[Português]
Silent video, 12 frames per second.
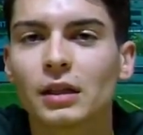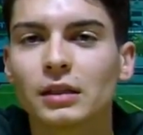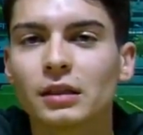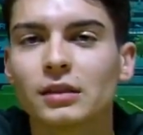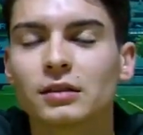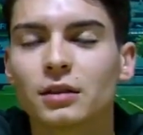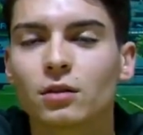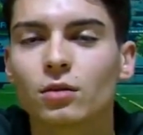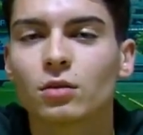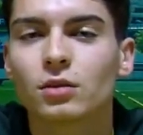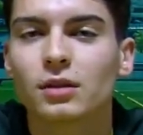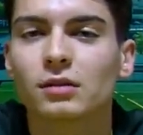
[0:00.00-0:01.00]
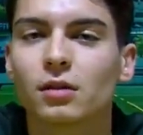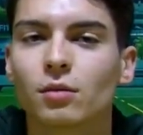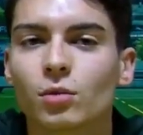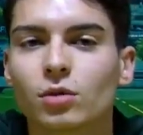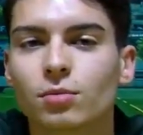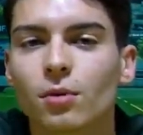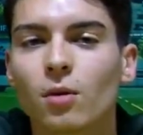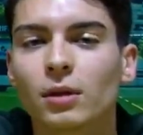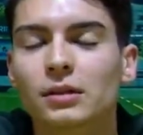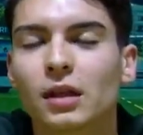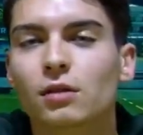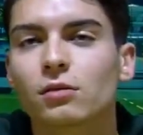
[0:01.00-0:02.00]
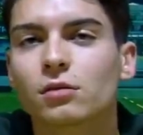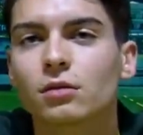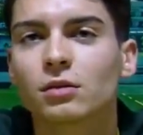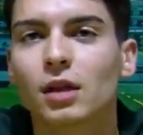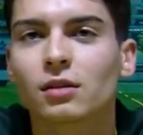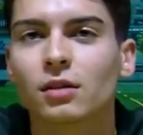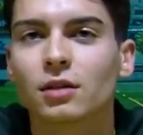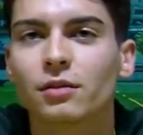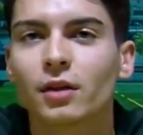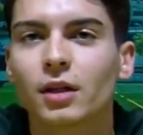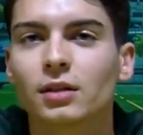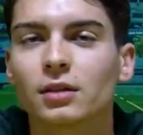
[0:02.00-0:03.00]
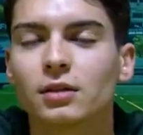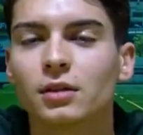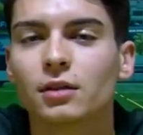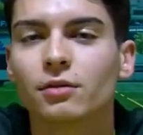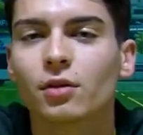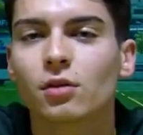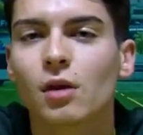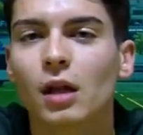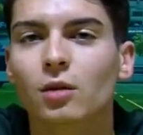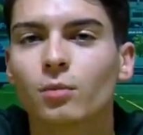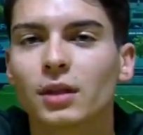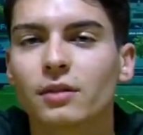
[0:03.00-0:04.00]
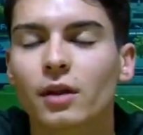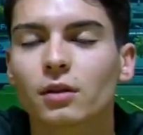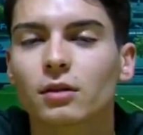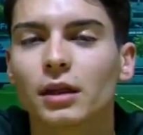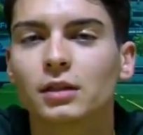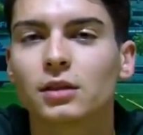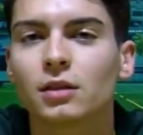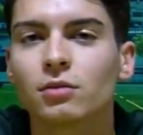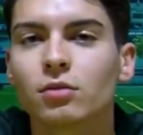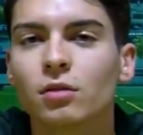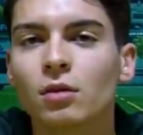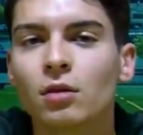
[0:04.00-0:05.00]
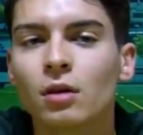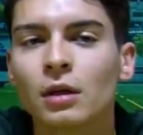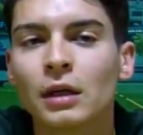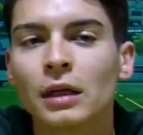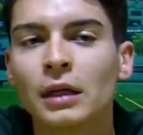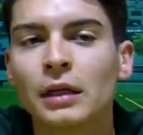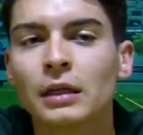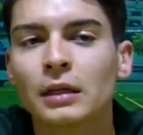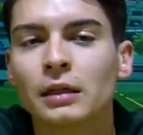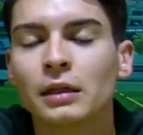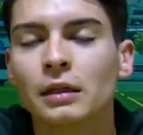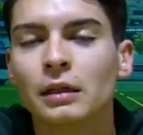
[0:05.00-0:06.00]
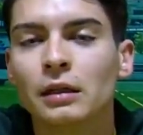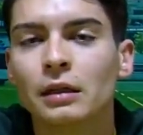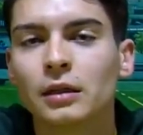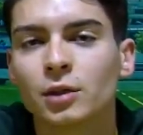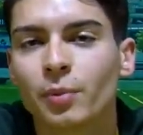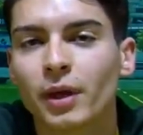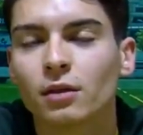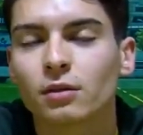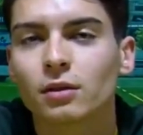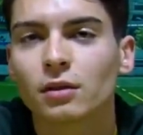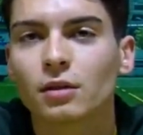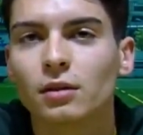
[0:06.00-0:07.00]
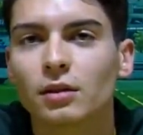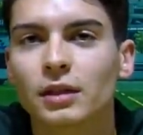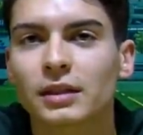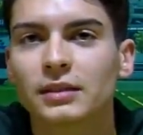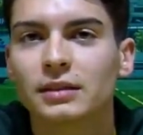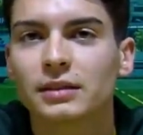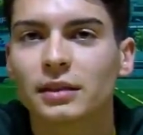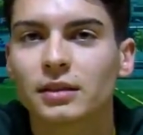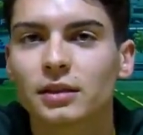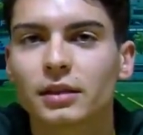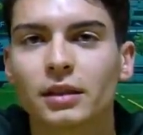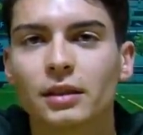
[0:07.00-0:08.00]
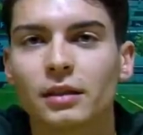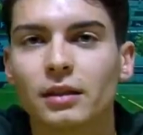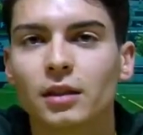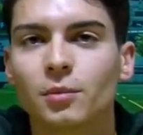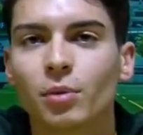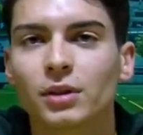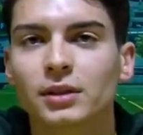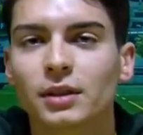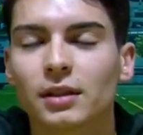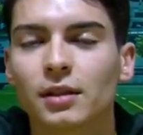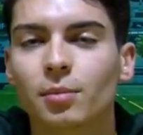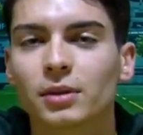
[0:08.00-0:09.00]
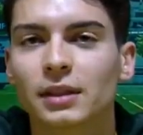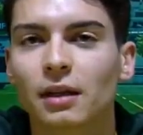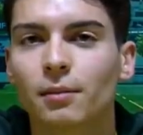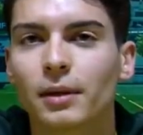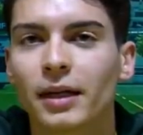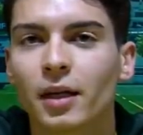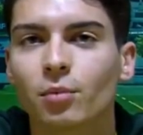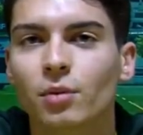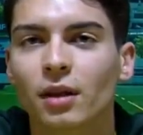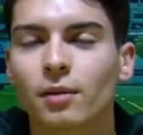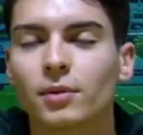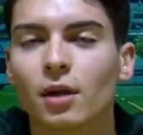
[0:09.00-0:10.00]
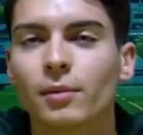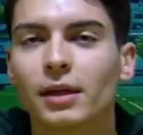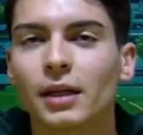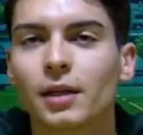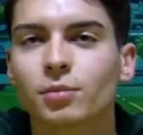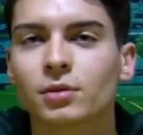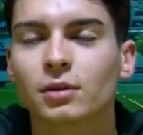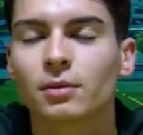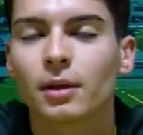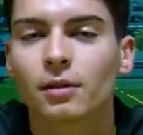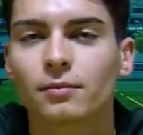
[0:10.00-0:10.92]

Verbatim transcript: Tem sido, tem sido muito boa, tanto, tanto a nível individual como a nível coletivo. Uh, e espero que, que, assim seja que possa, possa acabar a época da melhor maneira possível.